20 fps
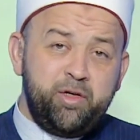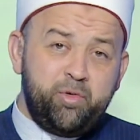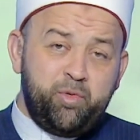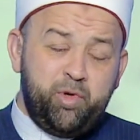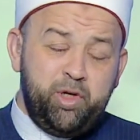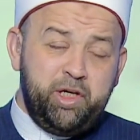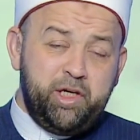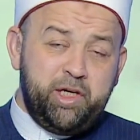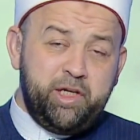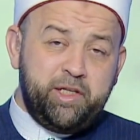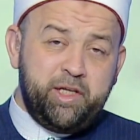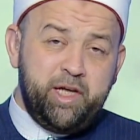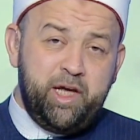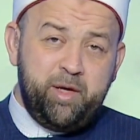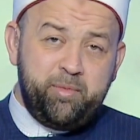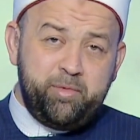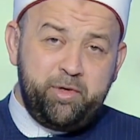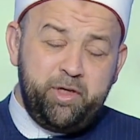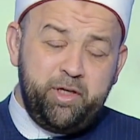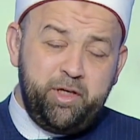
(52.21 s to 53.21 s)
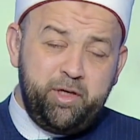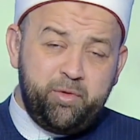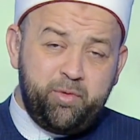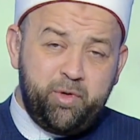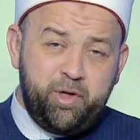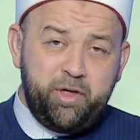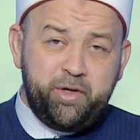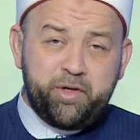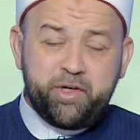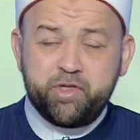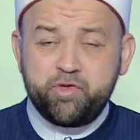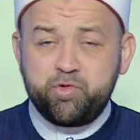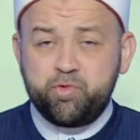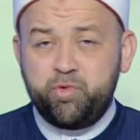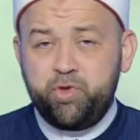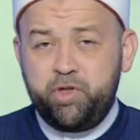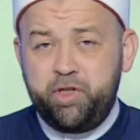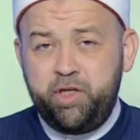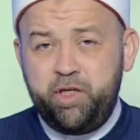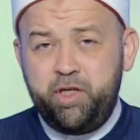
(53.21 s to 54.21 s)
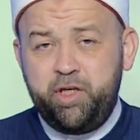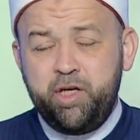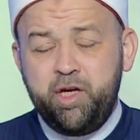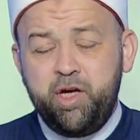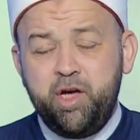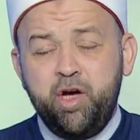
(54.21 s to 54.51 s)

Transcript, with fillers: ولكتابه ولرسوله